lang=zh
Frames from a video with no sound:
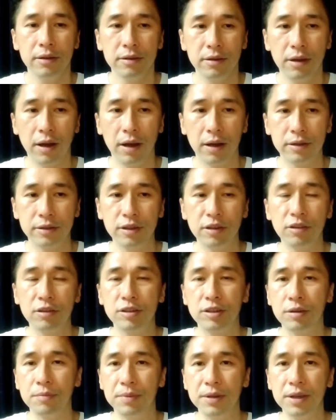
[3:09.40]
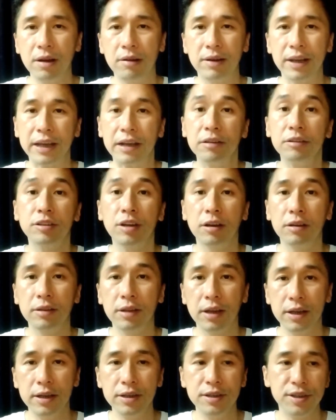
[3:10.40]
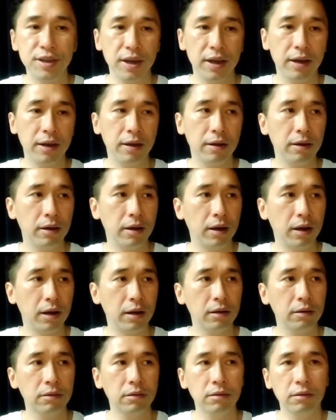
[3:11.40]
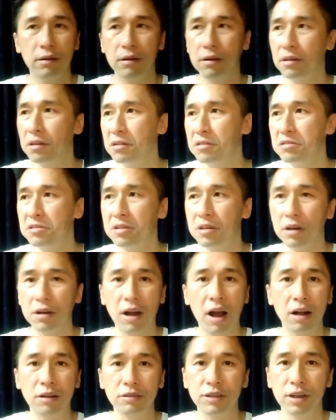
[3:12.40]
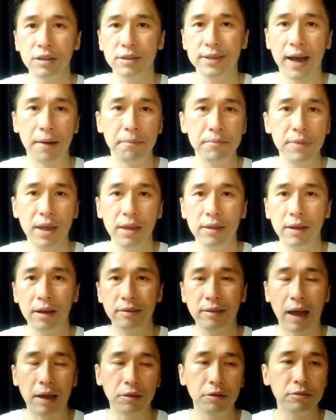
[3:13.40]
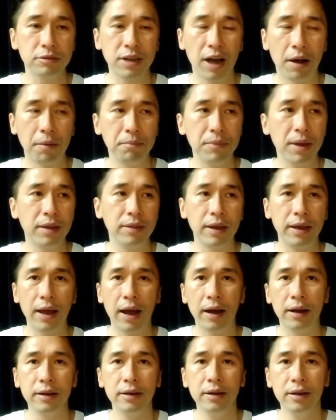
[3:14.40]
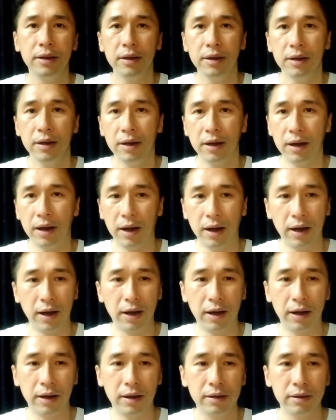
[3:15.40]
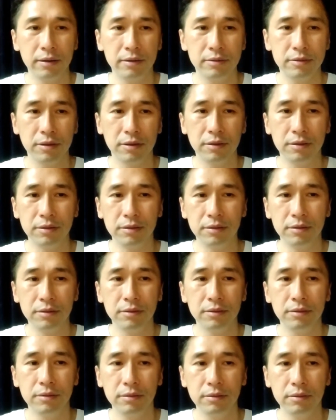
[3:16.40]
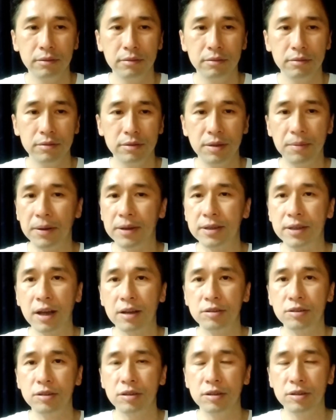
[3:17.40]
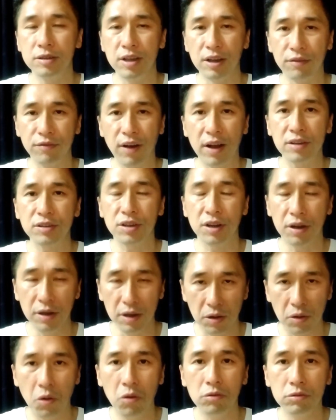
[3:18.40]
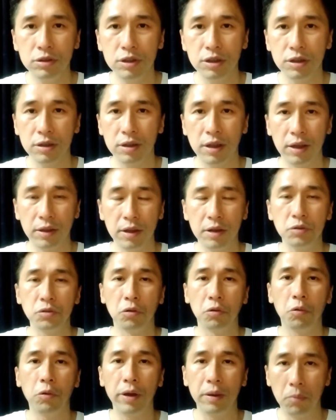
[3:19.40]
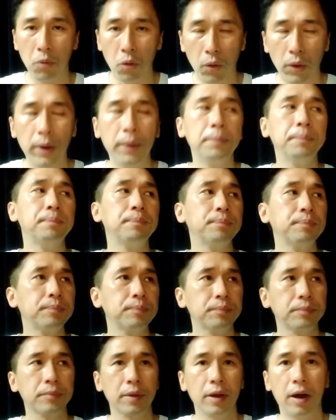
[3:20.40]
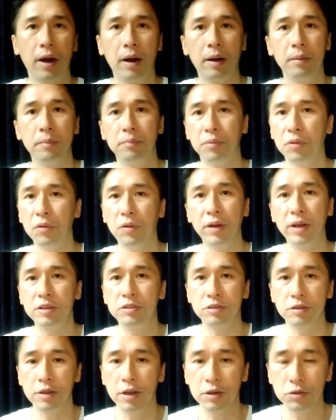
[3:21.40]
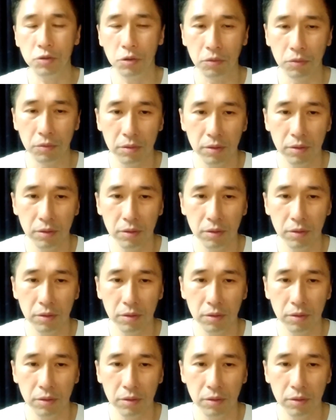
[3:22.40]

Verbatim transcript: 呃，真的是比较零星的一些呃。 可能是抗争场面啊，打斗场面那样，啊、呃，就基本上是警方是可以控制的那种规模，啊、呃，不会是那种